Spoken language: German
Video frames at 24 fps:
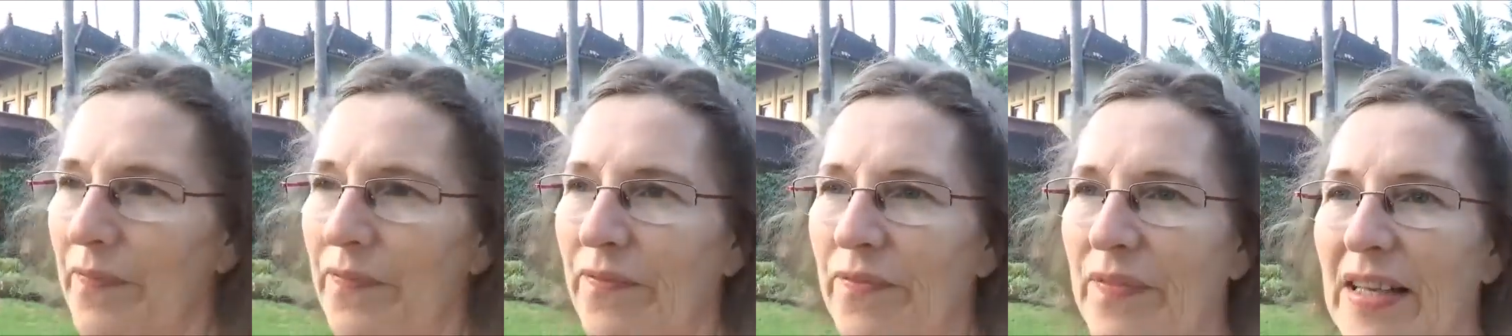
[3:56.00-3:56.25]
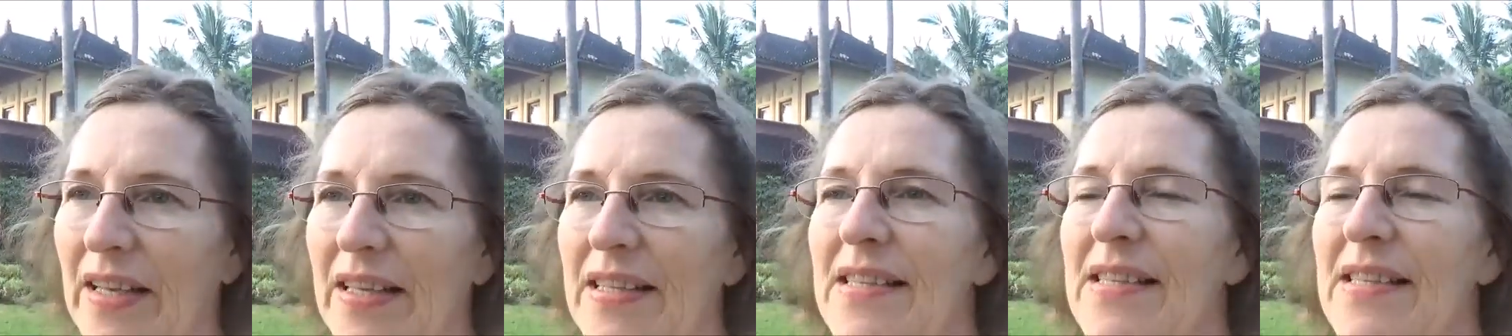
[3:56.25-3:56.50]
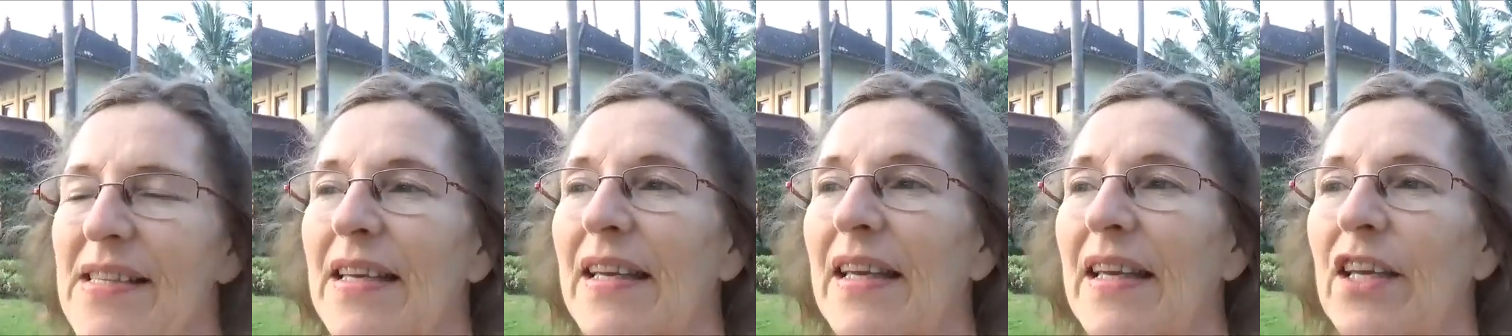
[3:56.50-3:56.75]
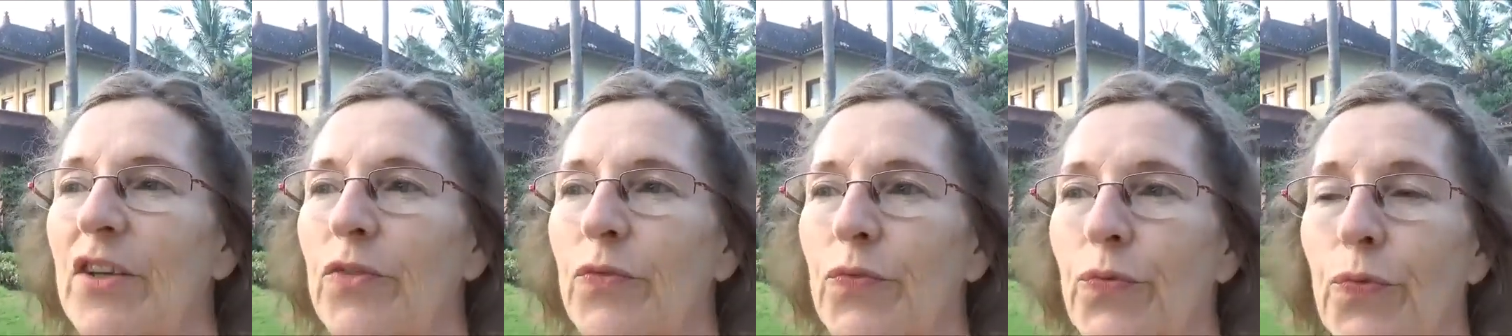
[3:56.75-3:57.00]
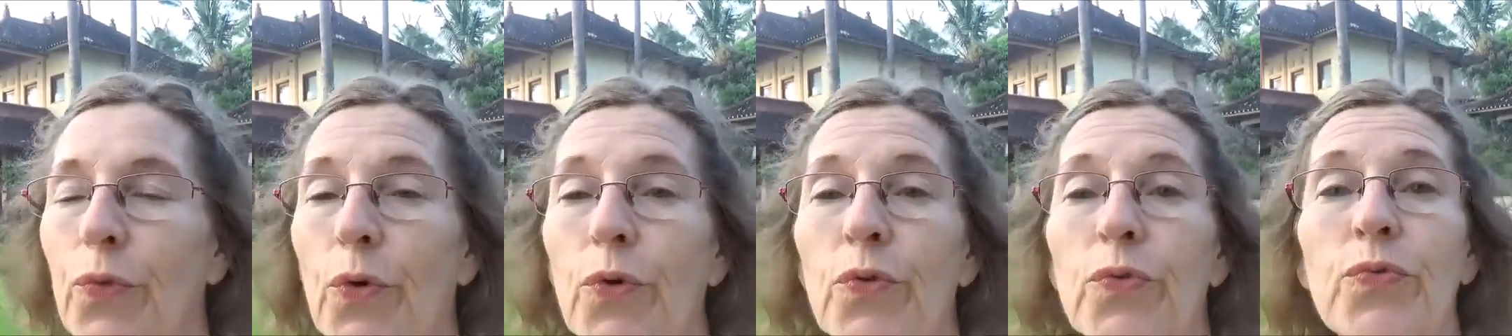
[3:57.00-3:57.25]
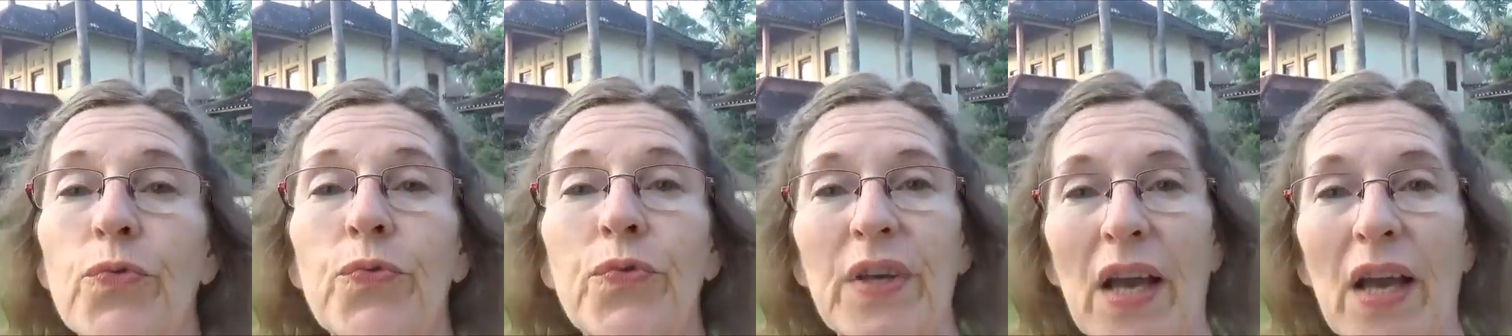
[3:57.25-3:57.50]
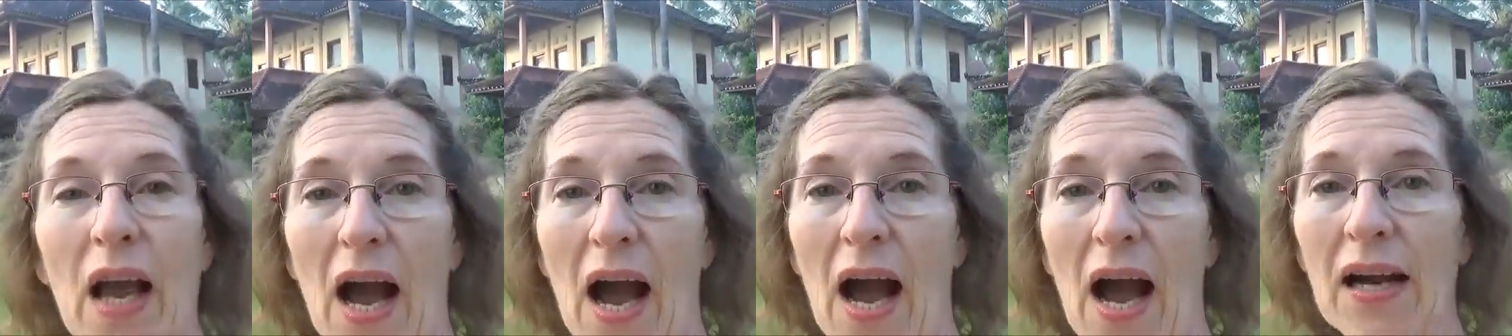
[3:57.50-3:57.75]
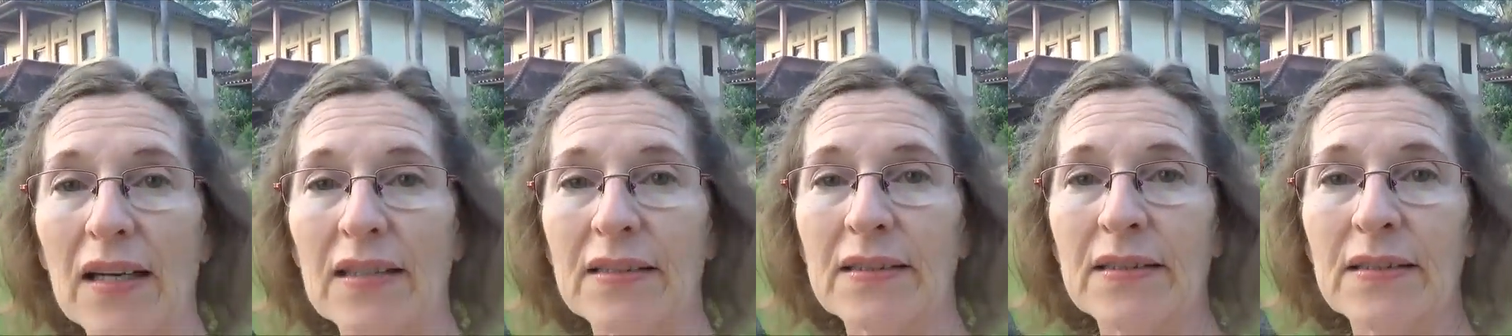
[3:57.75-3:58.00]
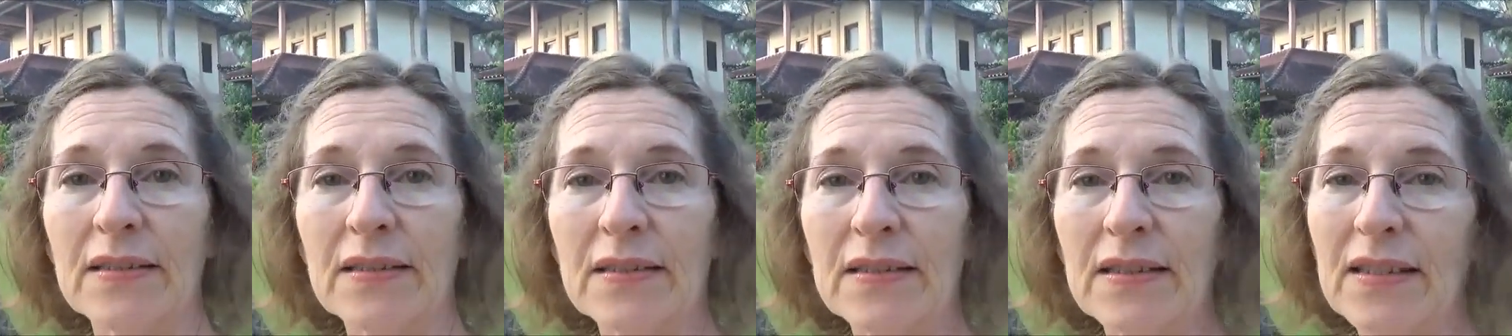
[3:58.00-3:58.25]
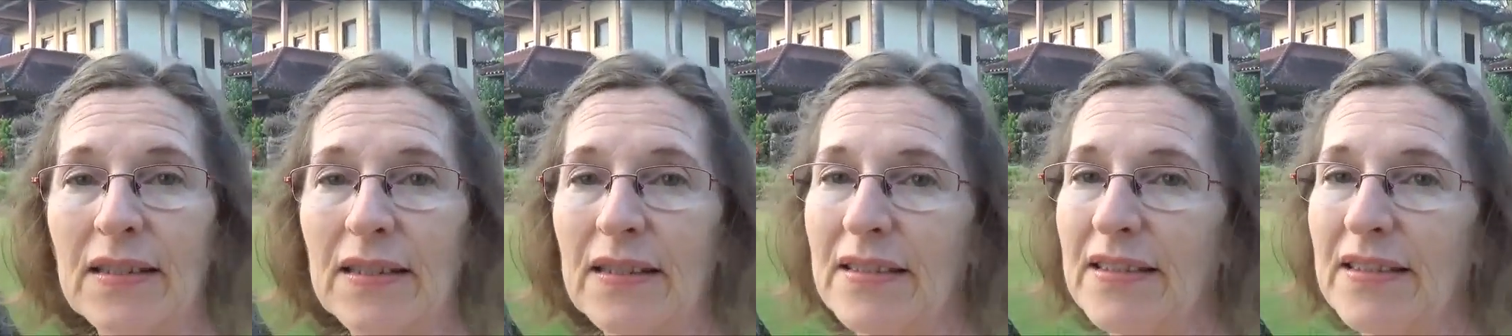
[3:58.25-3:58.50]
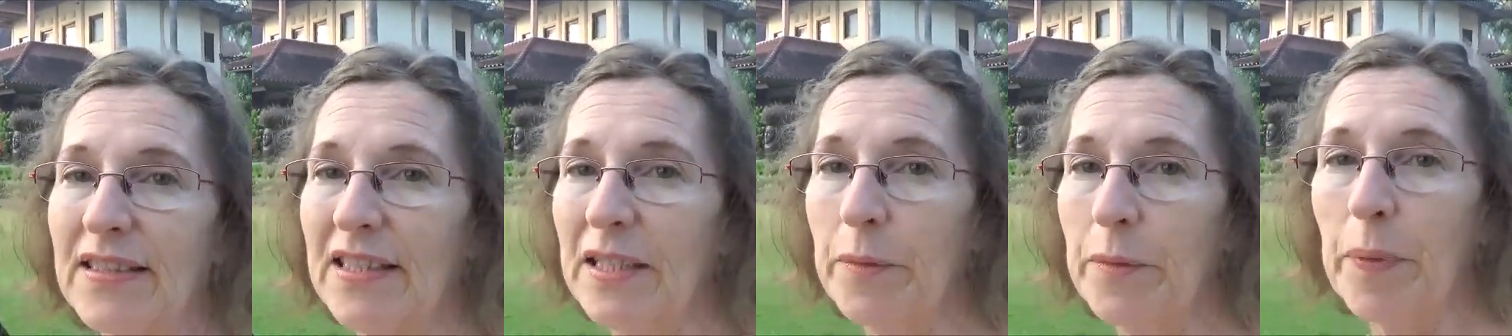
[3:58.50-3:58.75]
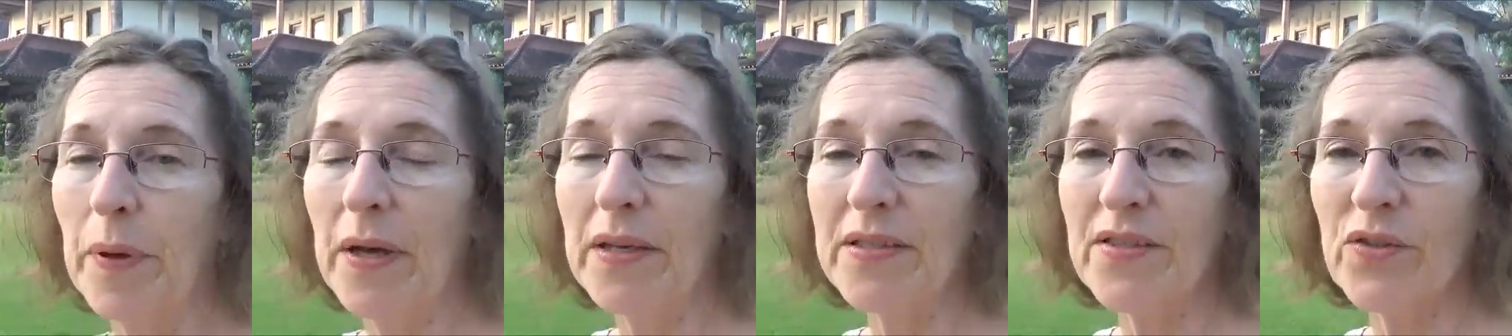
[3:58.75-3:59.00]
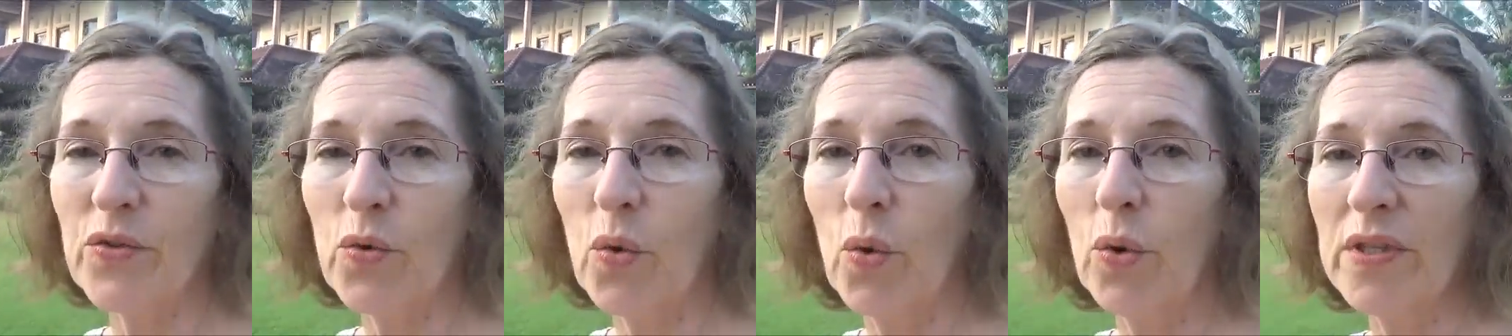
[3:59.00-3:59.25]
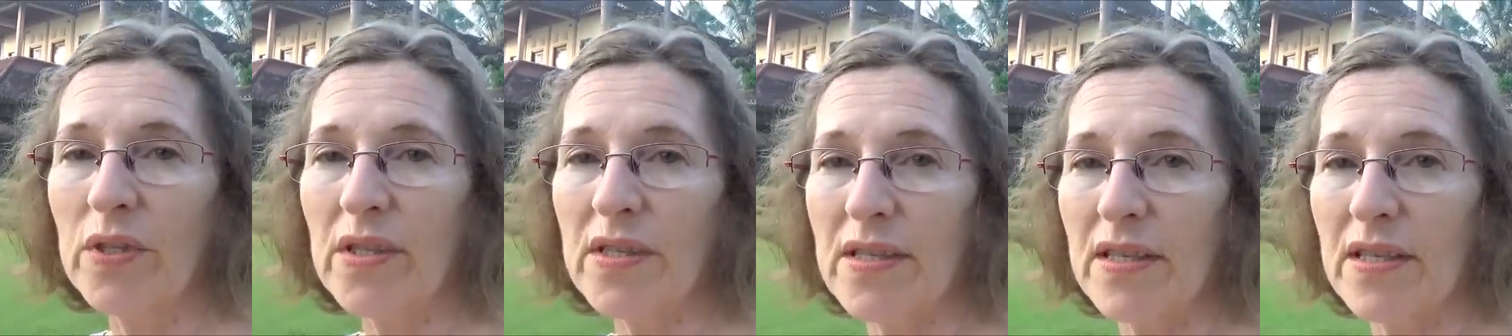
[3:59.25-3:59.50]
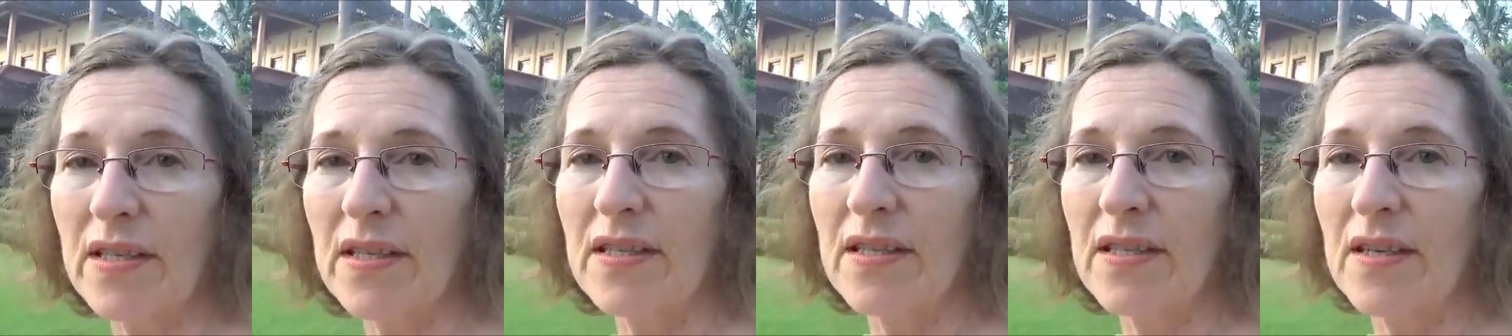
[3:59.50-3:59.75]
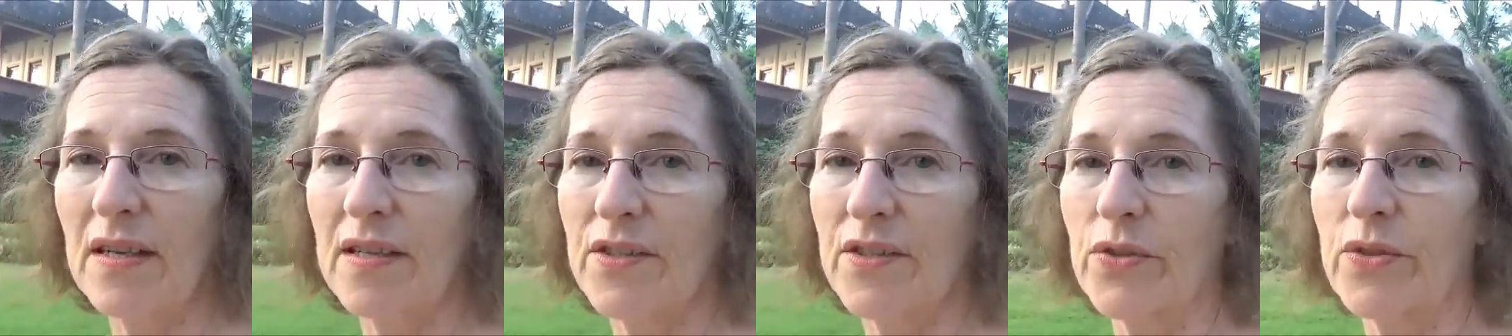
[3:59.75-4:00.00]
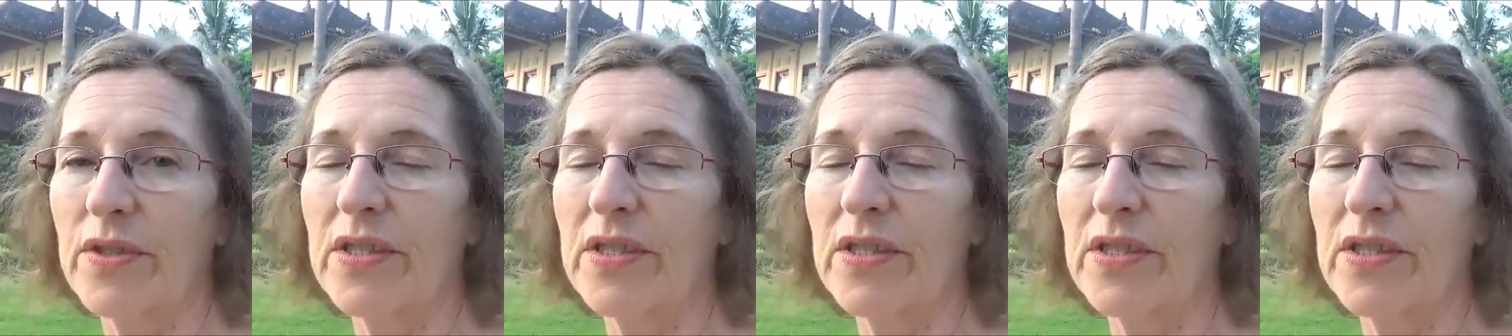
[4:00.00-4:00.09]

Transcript: wenn sie in fünf Jahren die Person sind, also